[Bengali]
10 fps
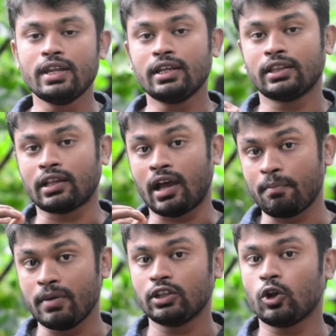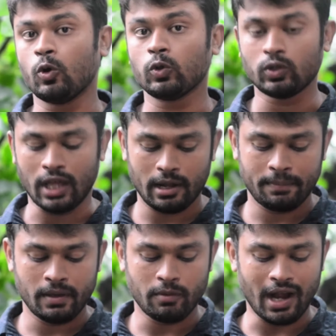তারিখ তাপমাত্রা কত
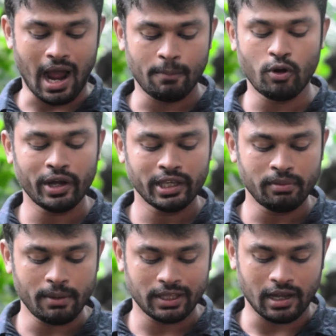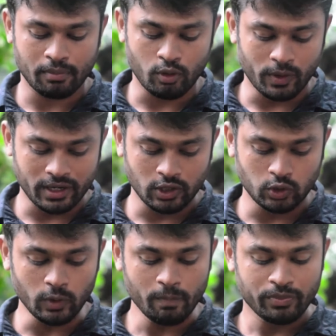থাকবে এবং আবহাওয়া কিভাবে থাকবে উপরে কিন্তু